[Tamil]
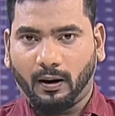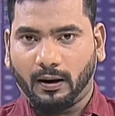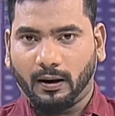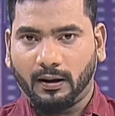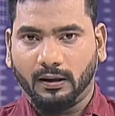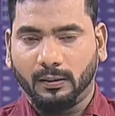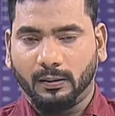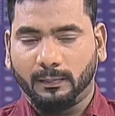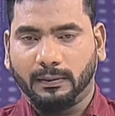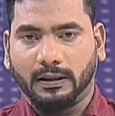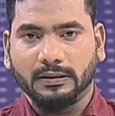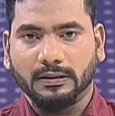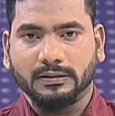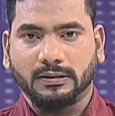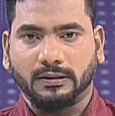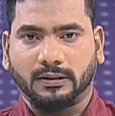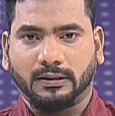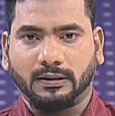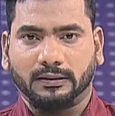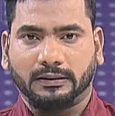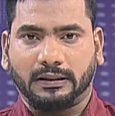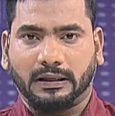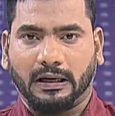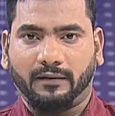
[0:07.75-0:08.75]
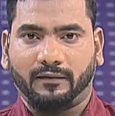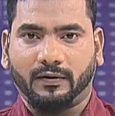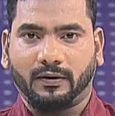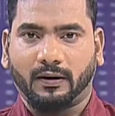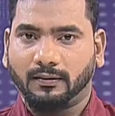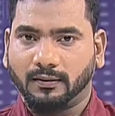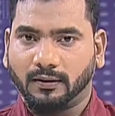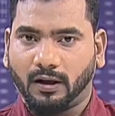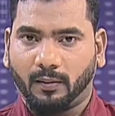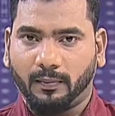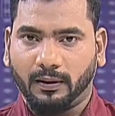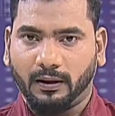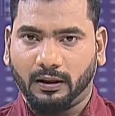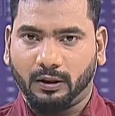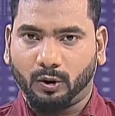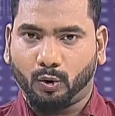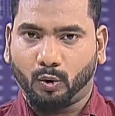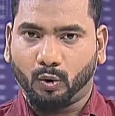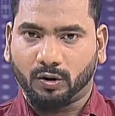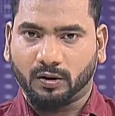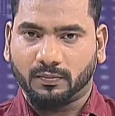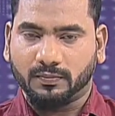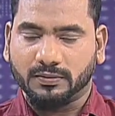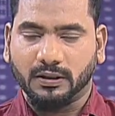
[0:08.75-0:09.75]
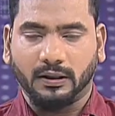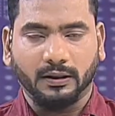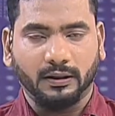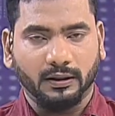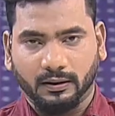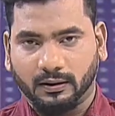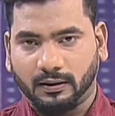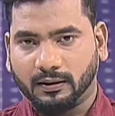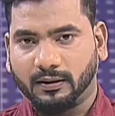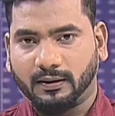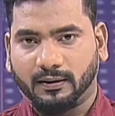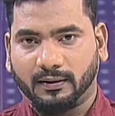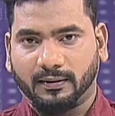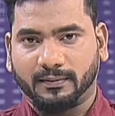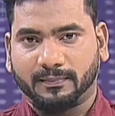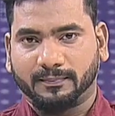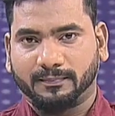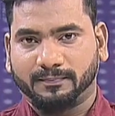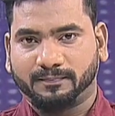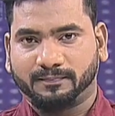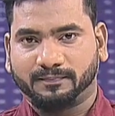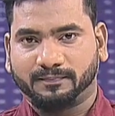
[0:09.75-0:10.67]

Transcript: மாநில பாஜக தலைவர் அண்ணாமலை குற்றம் சாட்டியிருக்கிறார்